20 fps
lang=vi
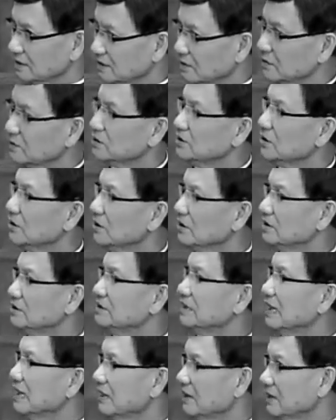nối dõi
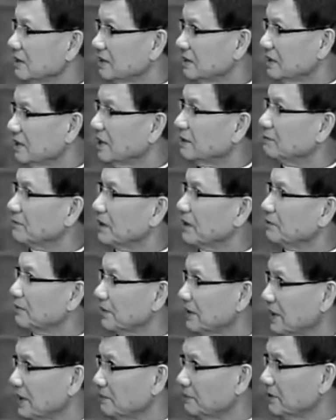cha là
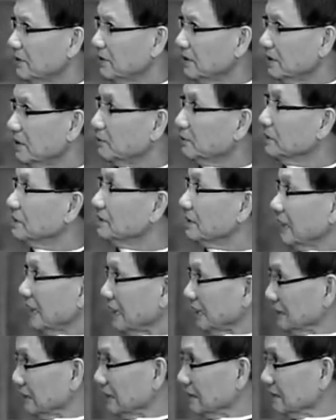Abraham là ông
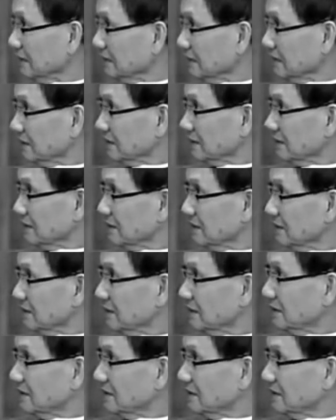Isaac yeah. Dạ.